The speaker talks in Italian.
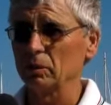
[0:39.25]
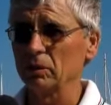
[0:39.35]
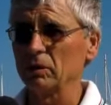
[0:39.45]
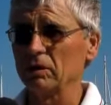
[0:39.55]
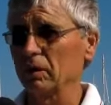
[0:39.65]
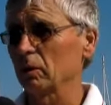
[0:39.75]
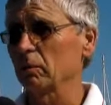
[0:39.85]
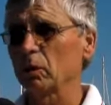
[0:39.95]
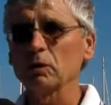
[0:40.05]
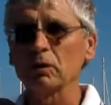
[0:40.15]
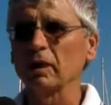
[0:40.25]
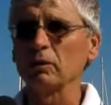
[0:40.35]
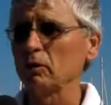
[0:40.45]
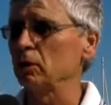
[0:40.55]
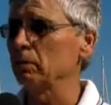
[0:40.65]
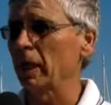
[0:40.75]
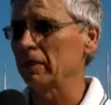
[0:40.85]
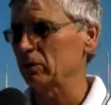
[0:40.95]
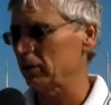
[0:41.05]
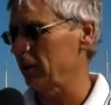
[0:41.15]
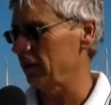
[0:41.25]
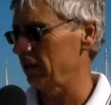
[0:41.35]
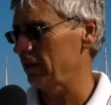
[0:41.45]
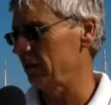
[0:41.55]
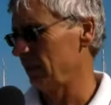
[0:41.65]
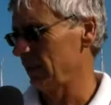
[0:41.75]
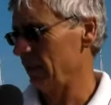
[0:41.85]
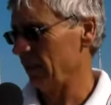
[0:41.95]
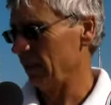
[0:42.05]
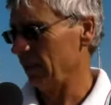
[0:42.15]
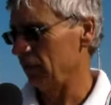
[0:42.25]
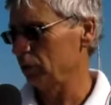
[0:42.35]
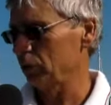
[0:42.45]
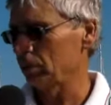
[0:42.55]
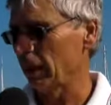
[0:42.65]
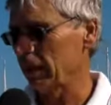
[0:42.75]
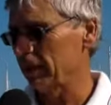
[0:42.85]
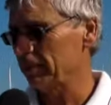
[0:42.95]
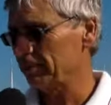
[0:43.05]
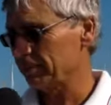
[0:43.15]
qualsiasi altro posto dato le spiagge che ha alle, alle sue spalle.